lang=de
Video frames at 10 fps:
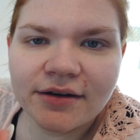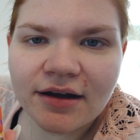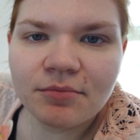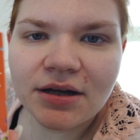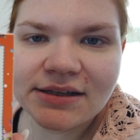
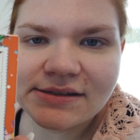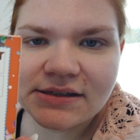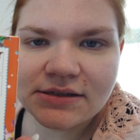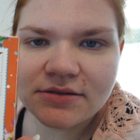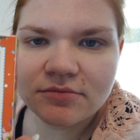aber an
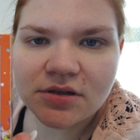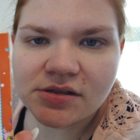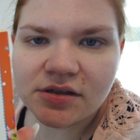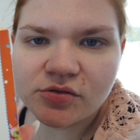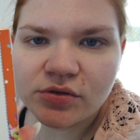sich ist
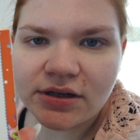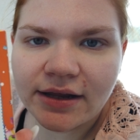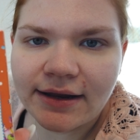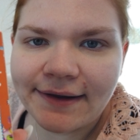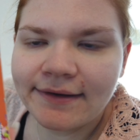da so eine
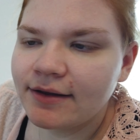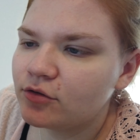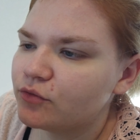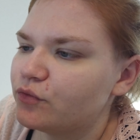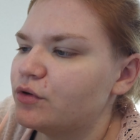kleine Anleitung
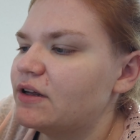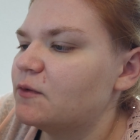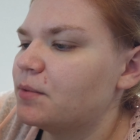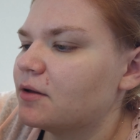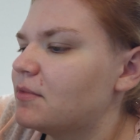für ein
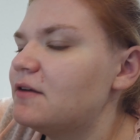Experiment,